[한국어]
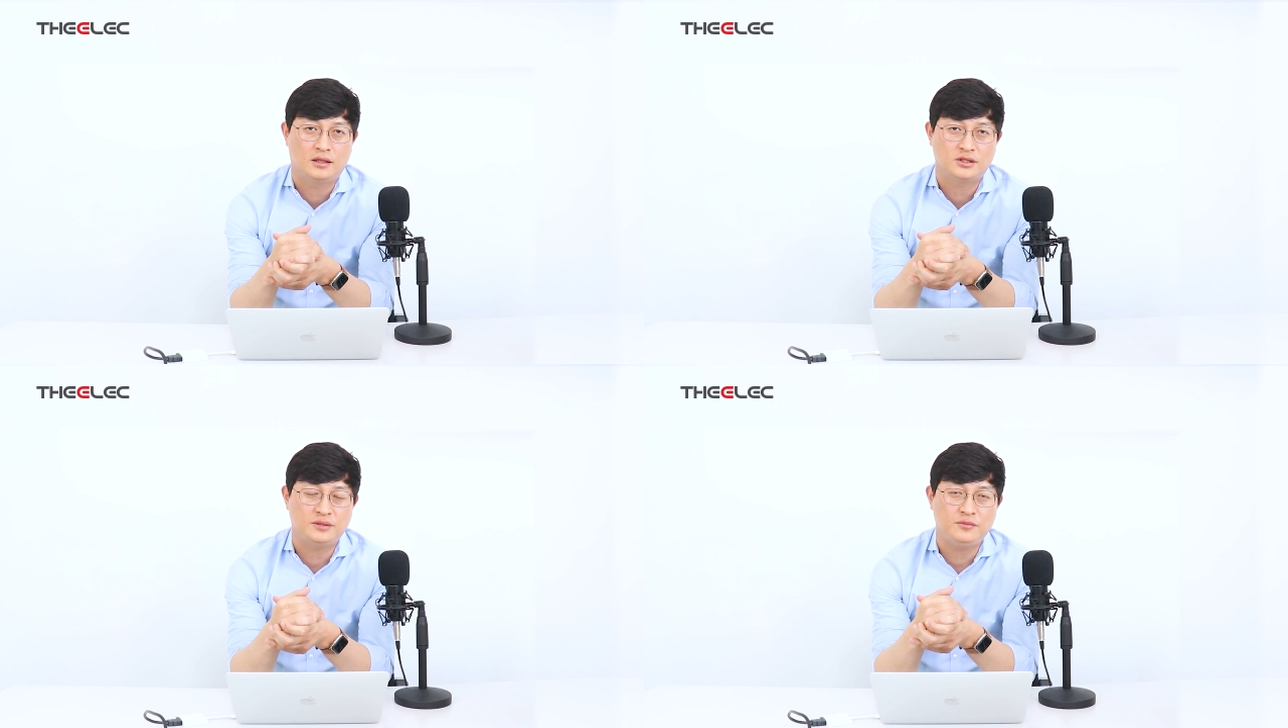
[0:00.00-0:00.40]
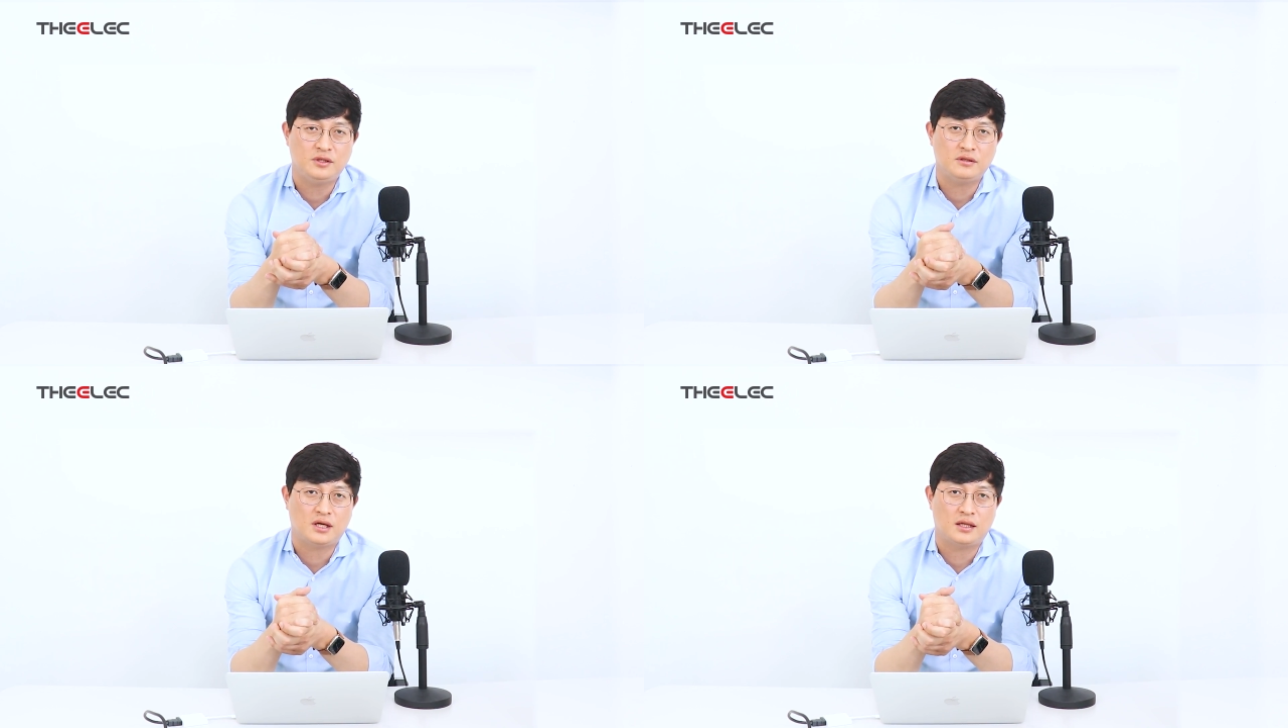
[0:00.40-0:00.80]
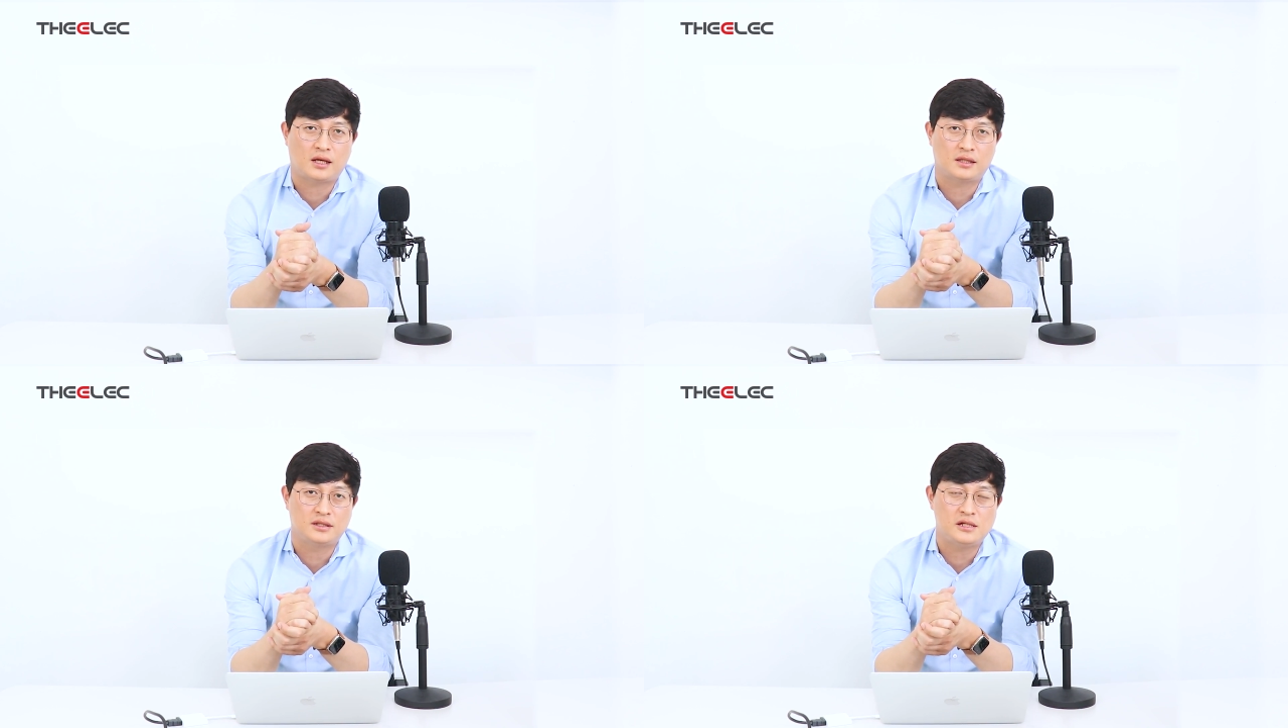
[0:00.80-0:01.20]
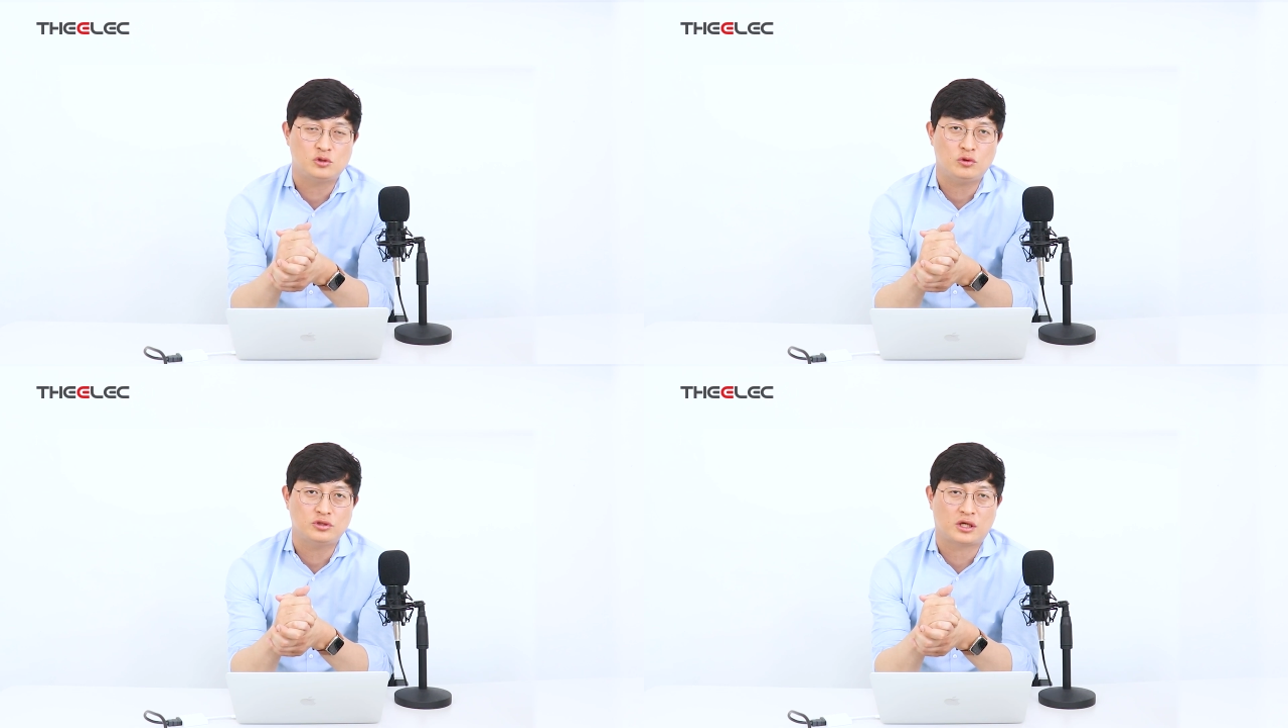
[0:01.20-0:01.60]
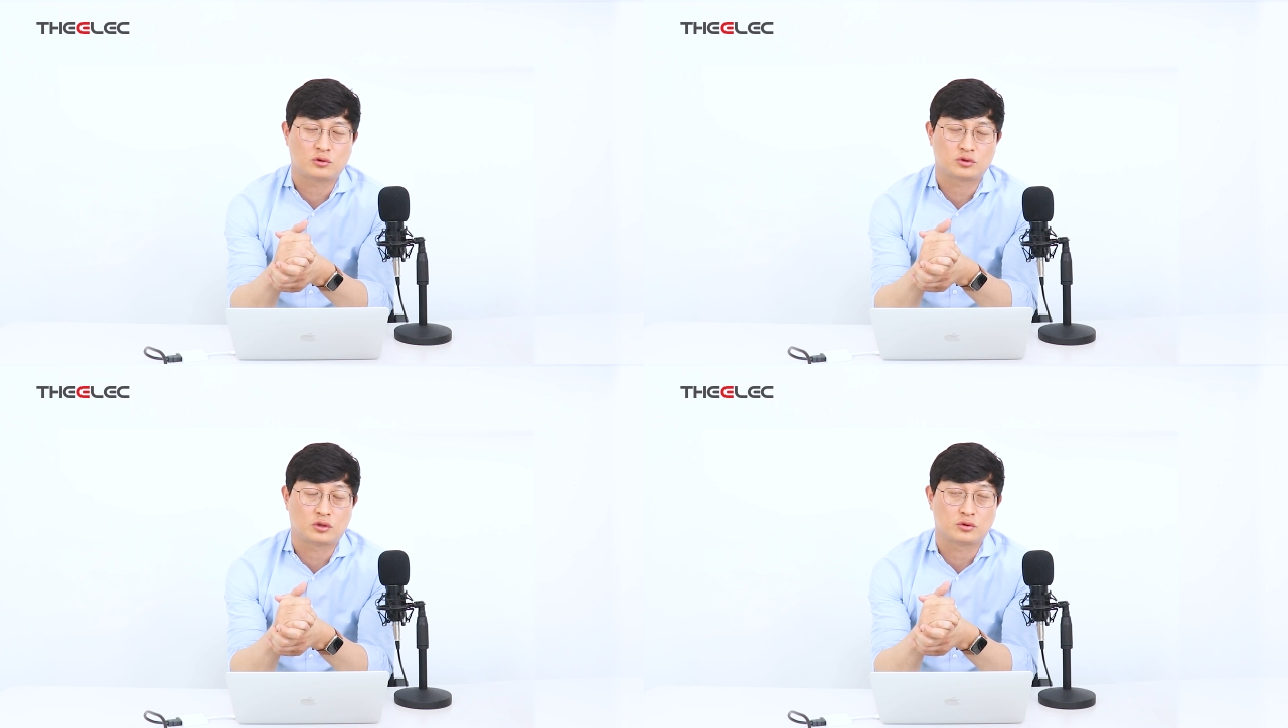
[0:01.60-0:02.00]
십 년간 한 일조
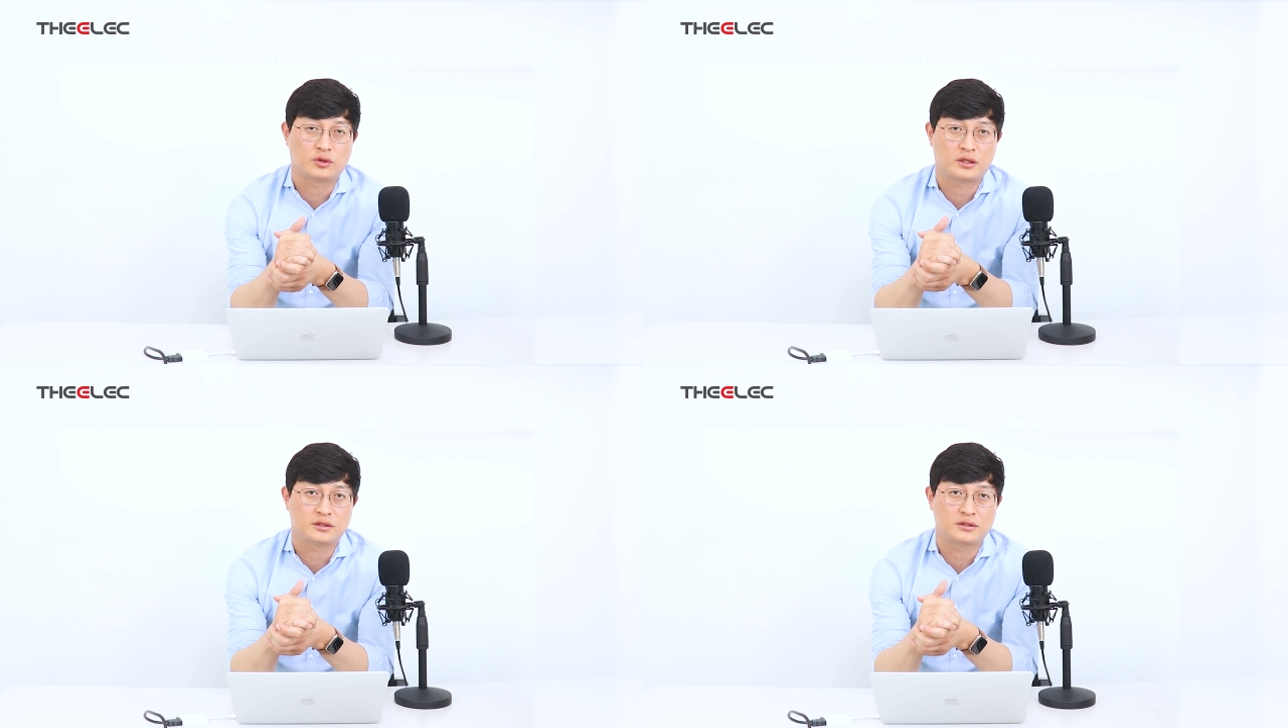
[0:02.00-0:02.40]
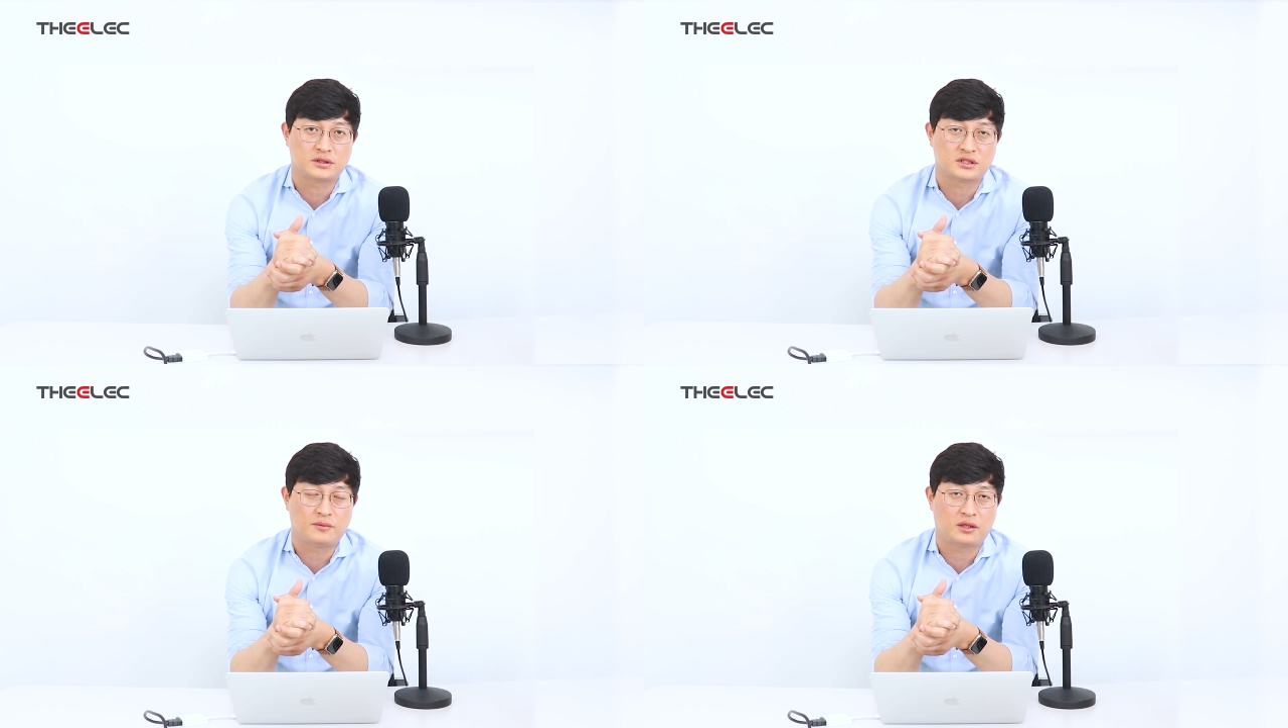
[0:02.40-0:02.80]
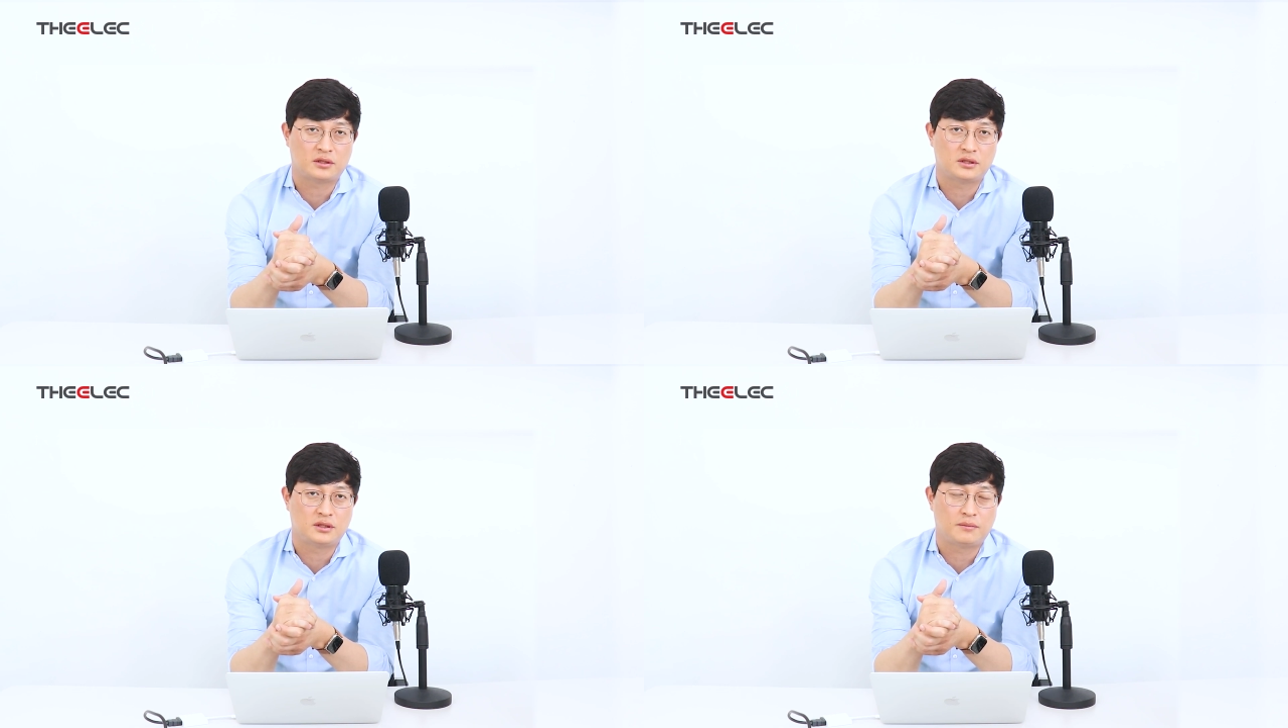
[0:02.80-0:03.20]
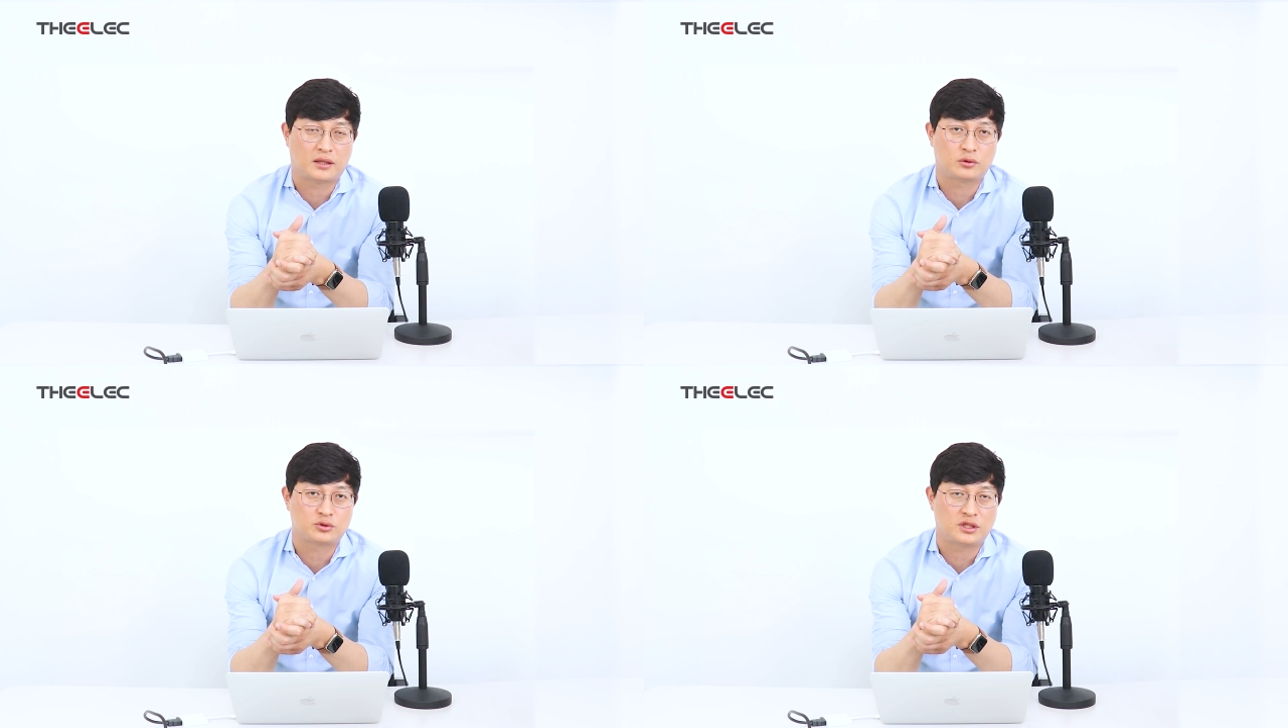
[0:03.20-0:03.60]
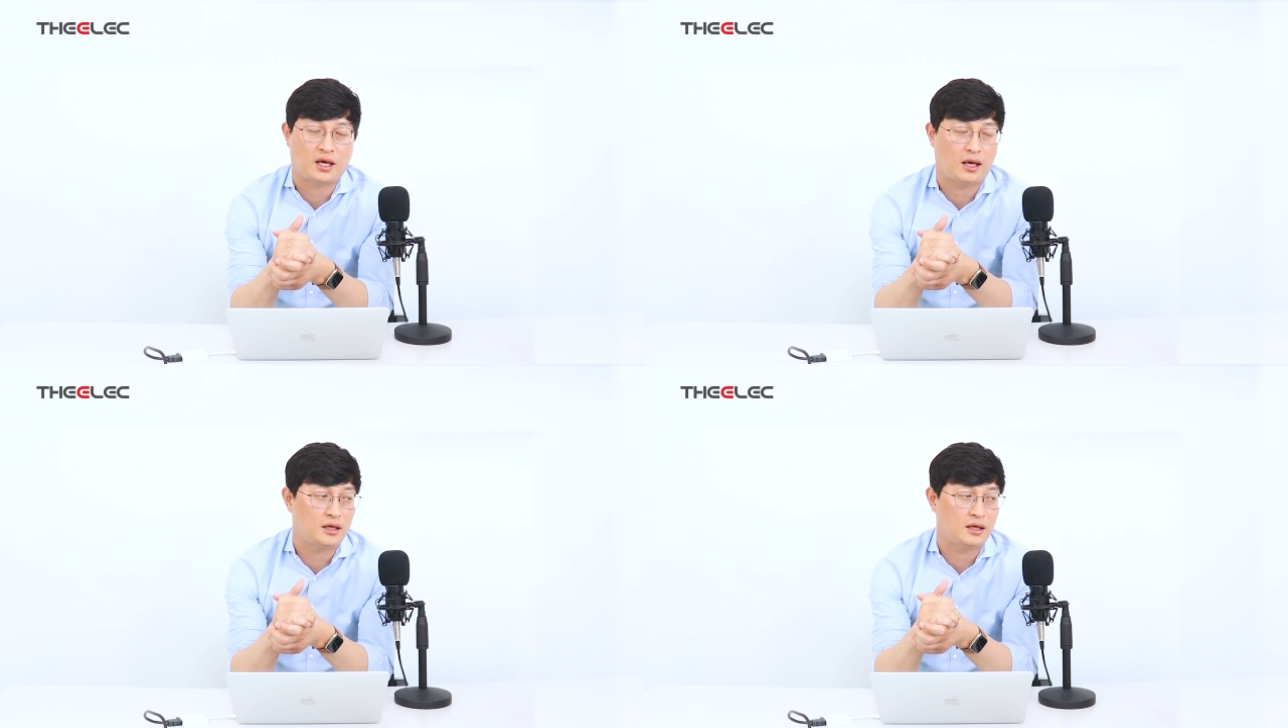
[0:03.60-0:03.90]
원 정도 되는 금액을 반도체,